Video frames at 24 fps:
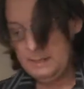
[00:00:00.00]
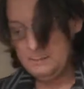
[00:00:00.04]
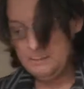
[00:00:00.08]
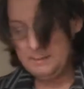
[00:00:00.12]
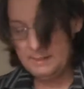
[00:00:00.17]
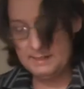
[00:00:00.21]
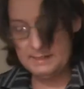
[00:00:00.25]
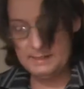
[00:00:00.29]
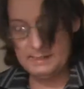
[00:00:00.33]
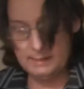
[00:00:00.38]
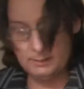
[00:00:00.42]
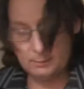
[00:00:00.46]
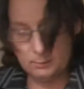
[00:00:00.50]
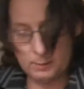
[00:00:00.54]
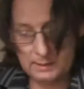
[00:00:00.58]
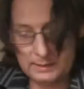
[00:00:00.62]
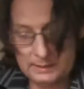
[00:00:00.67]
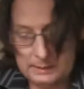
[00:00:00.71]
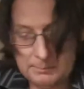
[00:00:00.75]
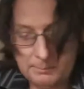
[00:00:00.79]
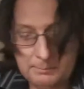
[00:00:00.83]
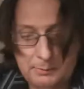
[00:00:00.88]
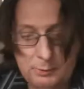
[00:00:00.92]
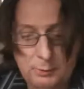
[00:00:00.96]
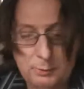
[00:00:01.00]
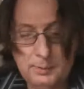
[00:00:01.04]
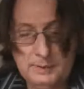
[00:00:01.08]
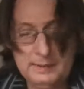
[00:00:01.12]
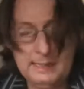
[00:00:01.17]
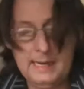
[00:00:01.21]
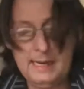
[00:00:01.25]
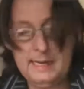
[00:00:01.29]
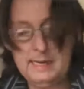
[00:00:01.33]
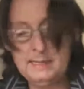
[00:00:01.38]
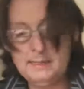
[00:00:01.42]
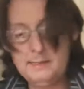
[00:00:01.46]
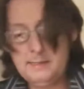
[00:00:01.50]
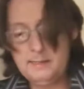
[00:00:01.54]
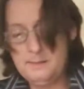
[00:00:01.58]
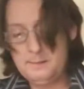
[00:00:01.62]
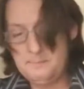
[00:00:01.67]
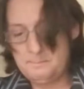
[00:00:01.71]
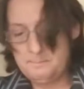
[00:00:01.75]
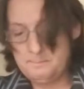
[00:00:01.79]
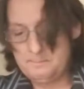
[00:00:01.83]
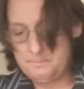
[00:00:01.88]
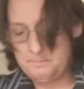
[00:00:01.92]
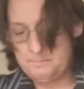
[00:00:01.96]
Il me reste la troisième cuillère.
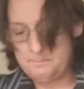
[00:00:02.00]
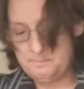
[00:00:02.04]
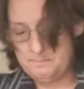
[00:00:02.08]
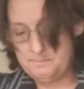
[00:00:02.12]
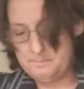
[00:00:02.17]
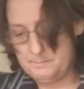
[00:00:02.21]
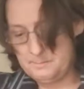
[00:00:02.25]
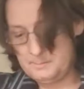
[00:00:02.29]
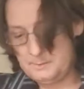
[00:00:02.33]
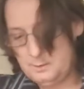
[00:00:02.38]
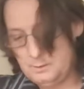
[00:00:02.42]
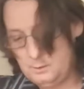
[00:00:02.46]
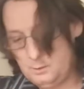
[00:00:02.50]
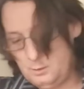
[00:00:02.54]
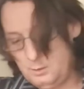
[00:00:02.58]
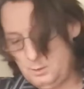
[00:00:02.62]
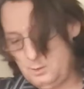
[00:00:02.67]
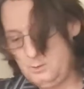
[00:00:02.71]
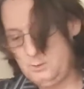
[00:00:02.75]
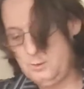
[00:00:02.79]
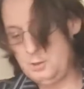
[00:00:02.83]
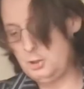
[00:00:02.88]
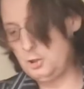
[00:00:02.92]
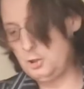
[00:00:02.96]
On va